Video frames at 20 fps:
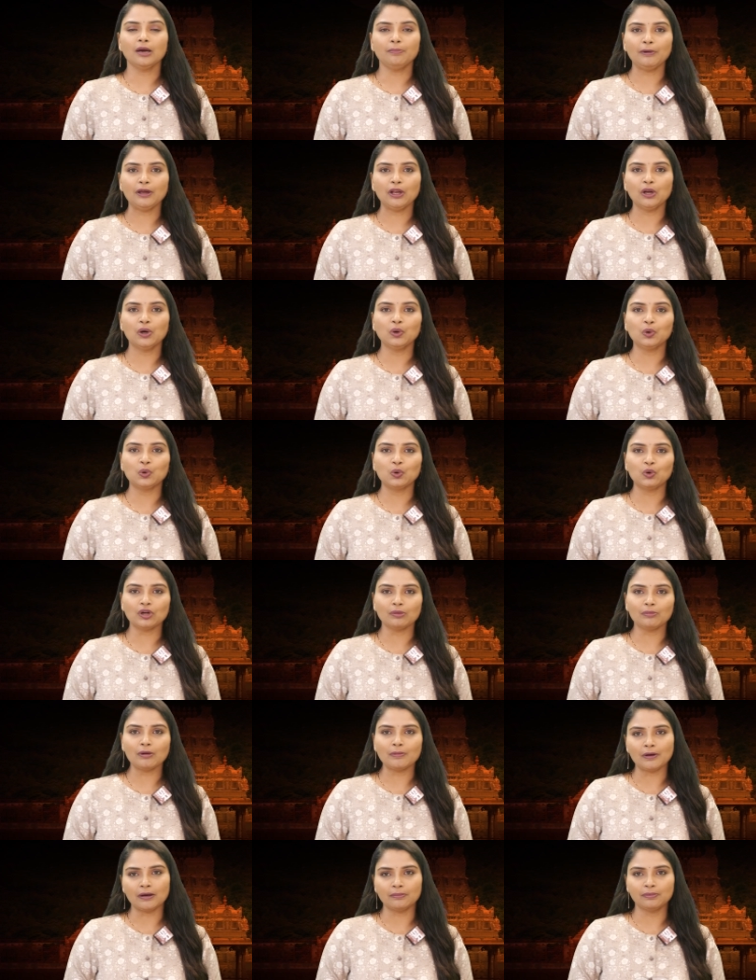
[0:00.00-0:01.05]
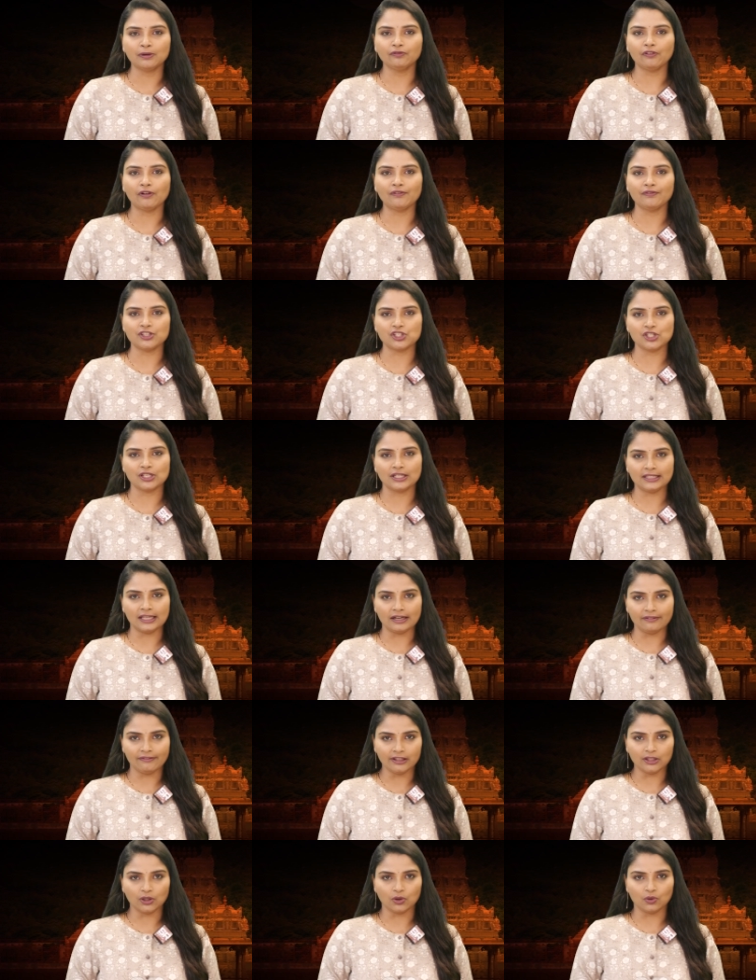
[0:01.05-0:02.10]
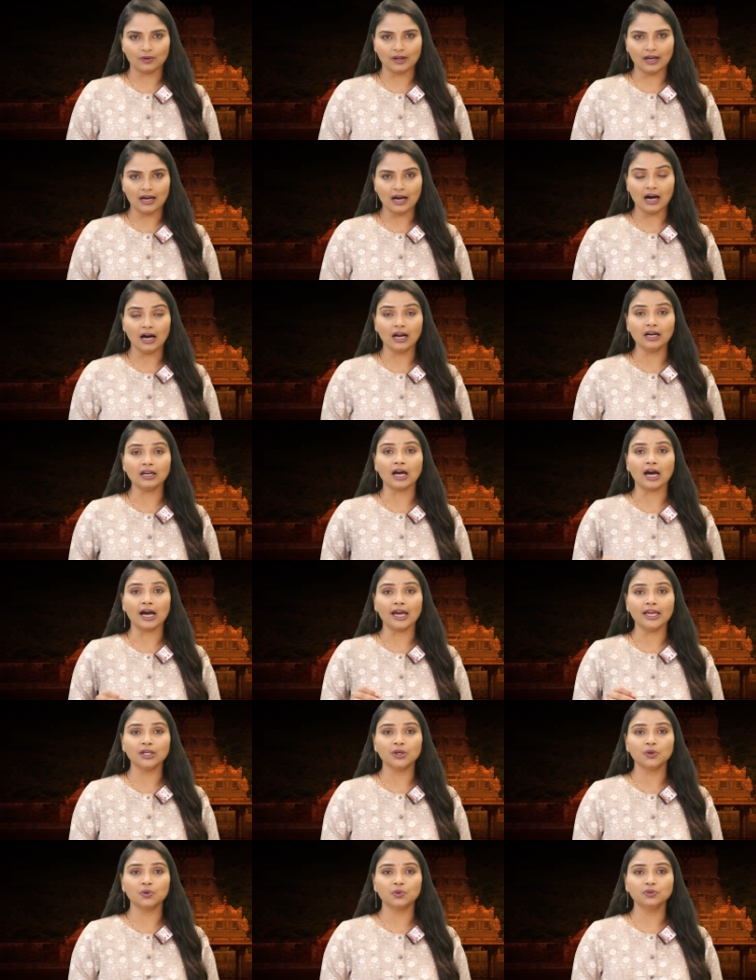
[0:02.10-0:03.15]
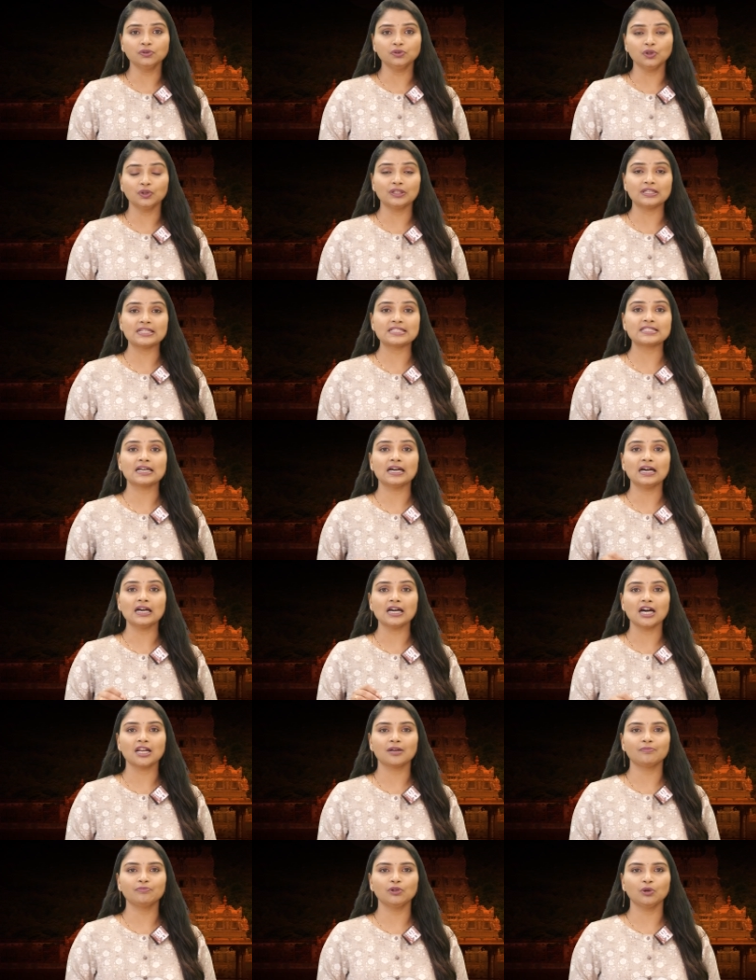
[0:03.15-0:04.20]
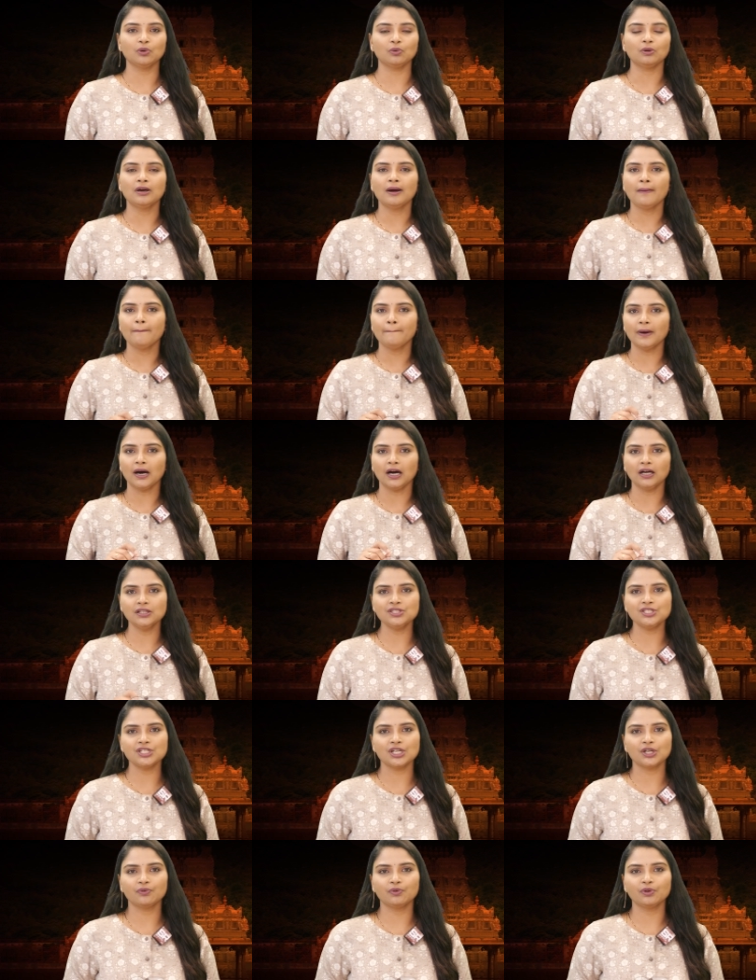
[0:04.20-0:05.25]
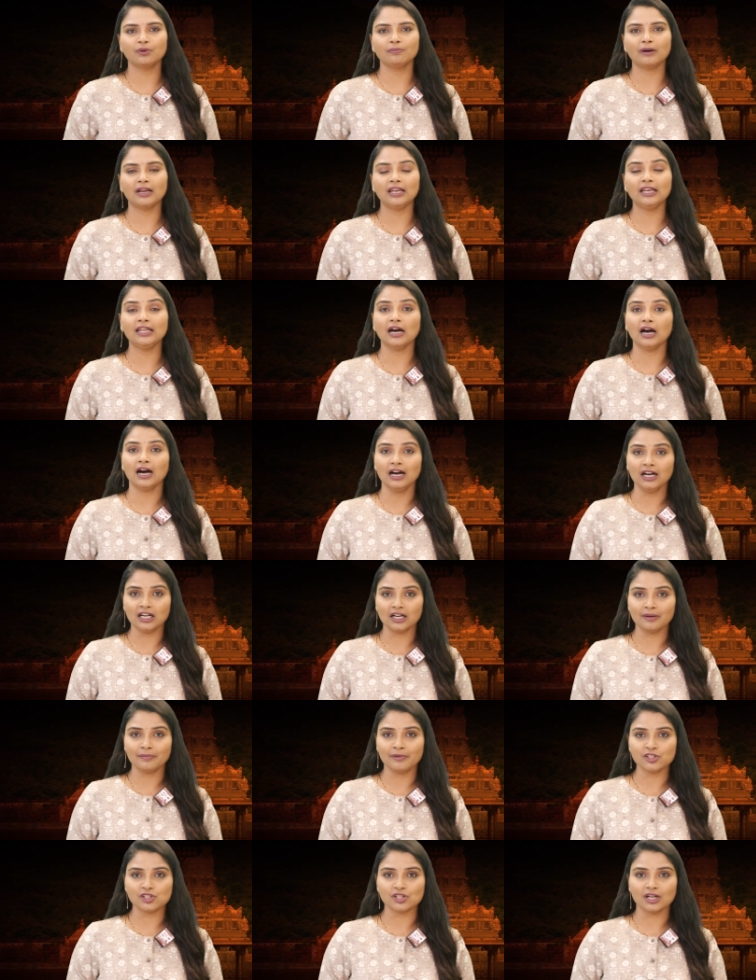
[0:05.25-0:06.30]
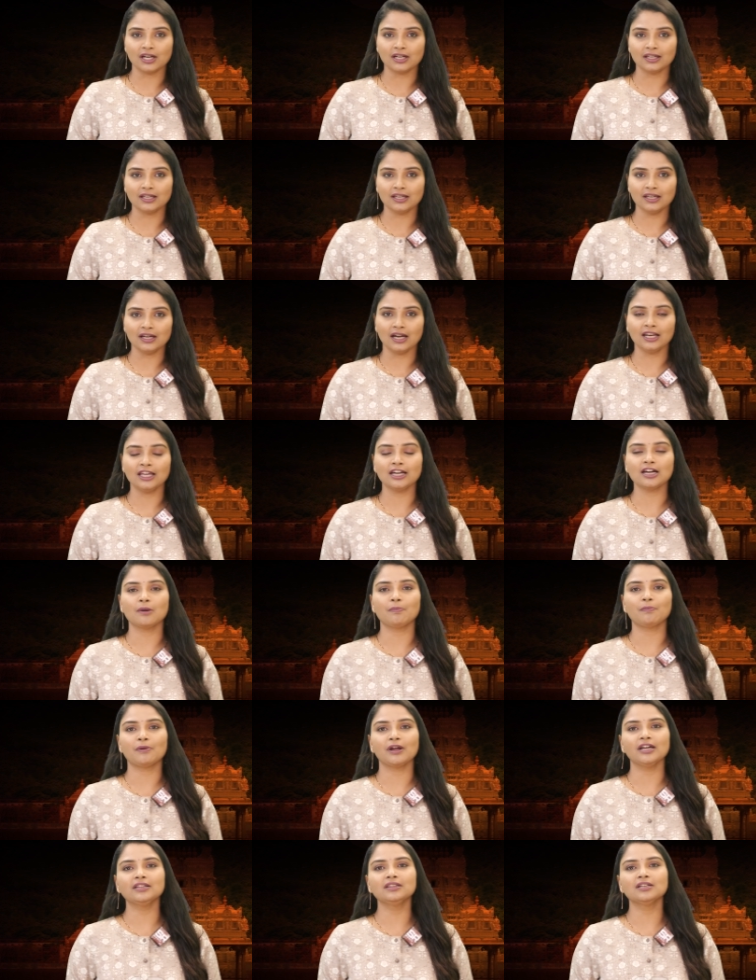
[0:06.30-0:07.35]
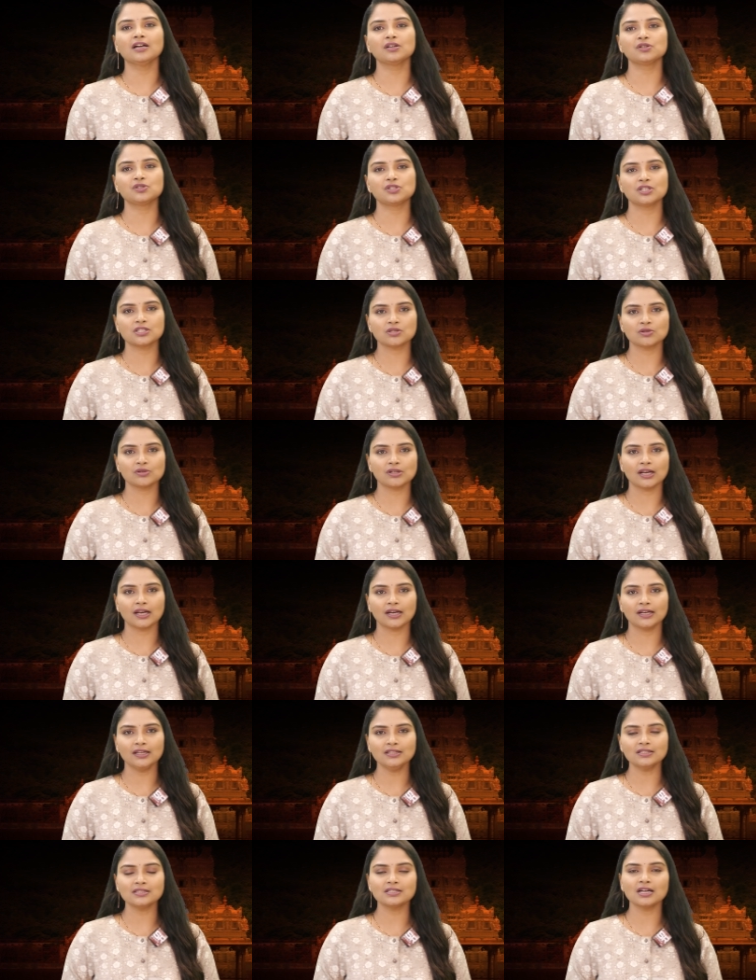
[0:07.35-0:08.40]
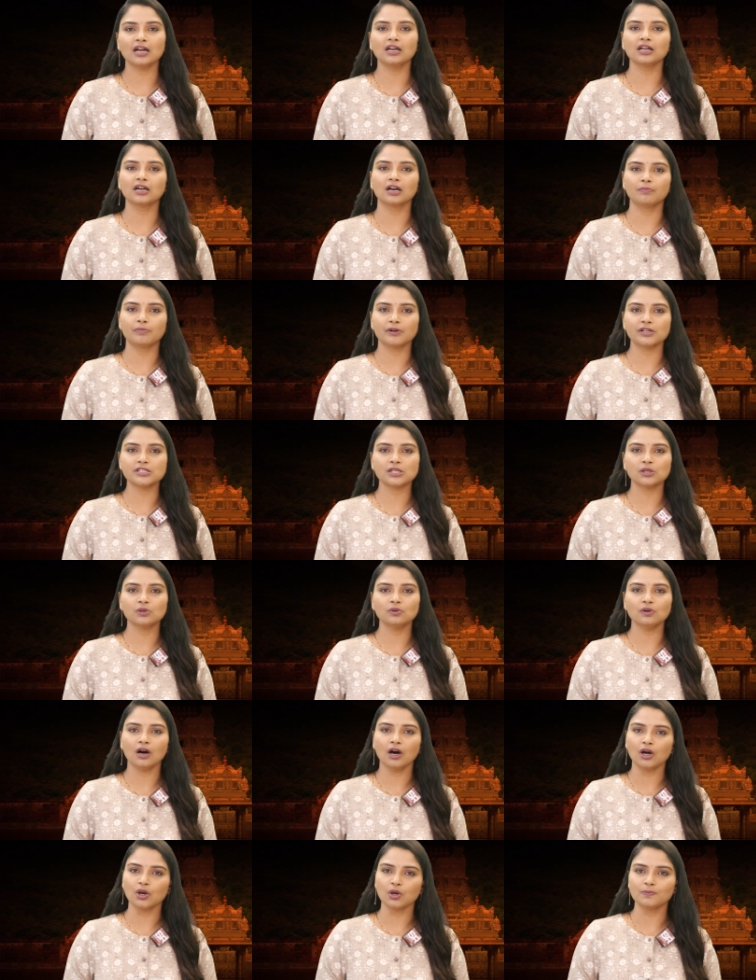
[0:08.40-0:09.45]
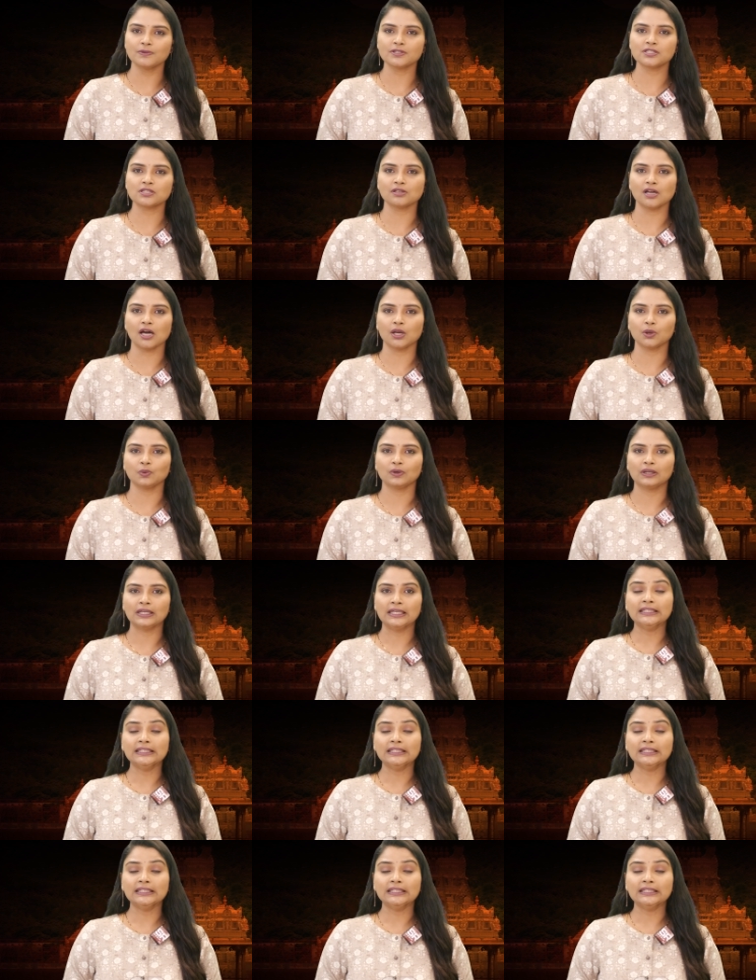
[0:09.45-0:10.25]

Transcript: ఏపీలో కూటమి ప్రభుత్వం వచ్చిన తర్వాత కూడా ఆ నాయకుడు కొందరి సహకారంతో పాన్ చెరువును మళ్లీ ఆక్రమించడానికి అనేక ప్రయత్నాలు చేస్తున్నారని స్థానిక ప్రజలు ఆరోపిస్తున్నారు